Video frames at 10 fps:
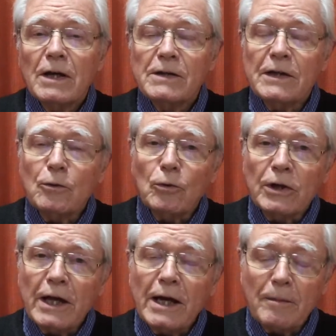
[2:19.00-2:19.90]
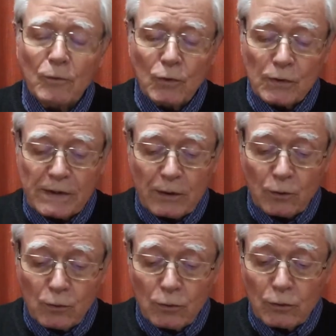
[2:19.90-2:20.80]
Et c'est au terme de cette
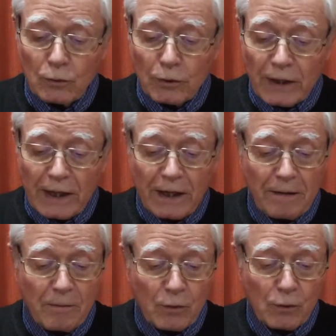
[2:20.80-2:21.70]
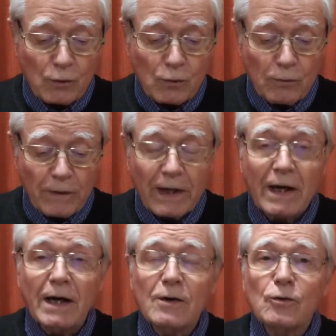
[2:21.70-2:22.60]
route de carême que
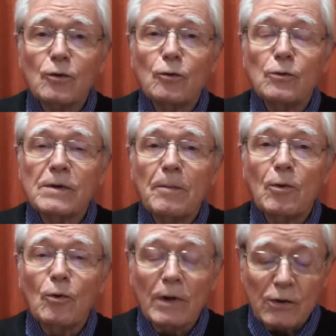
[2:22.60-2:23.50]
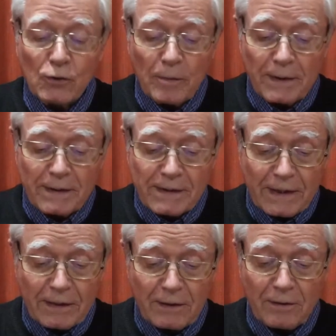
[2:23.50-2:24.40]
s'ouvrira ce que nous appelons la Semaine
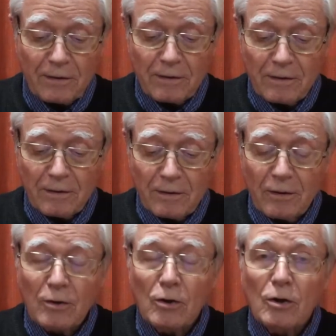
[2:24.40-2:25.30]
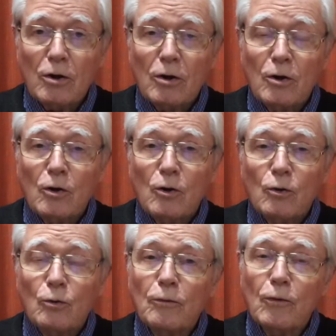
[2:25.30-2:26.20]
sainte.
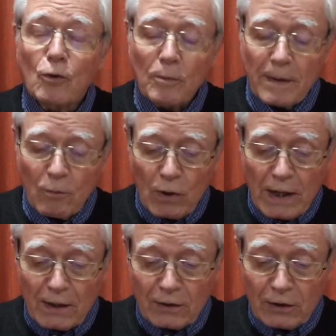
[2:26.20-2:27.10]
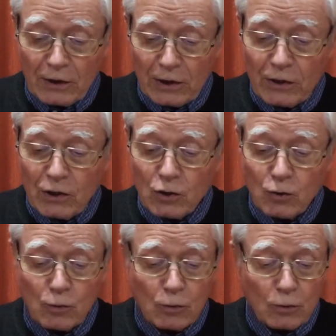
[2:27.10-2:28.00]
Nous ferons mémoire des derniers
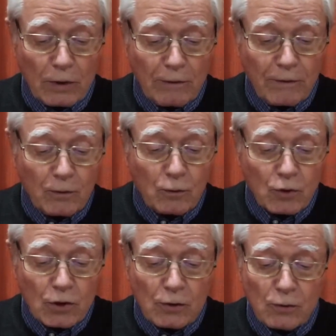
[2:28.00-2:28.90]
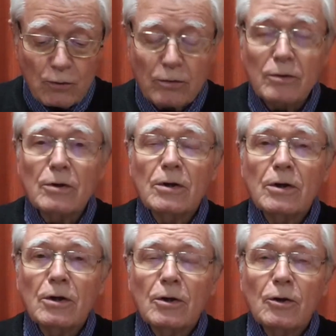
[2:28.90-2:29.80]
jours de la vie de Jésus
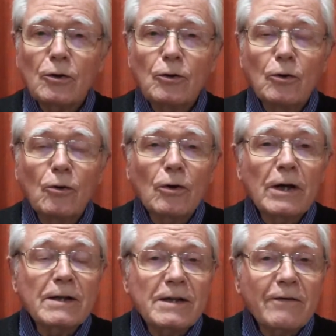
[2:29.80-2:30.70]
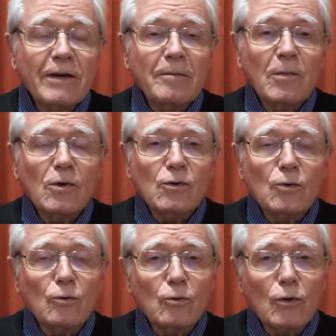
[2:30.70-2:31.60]
dont les événements
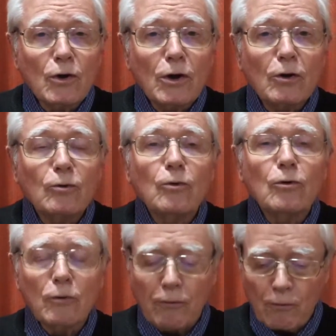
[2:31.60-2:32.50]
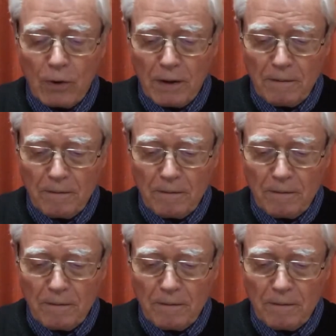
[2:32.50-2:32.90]
sont au cœur de notre foi.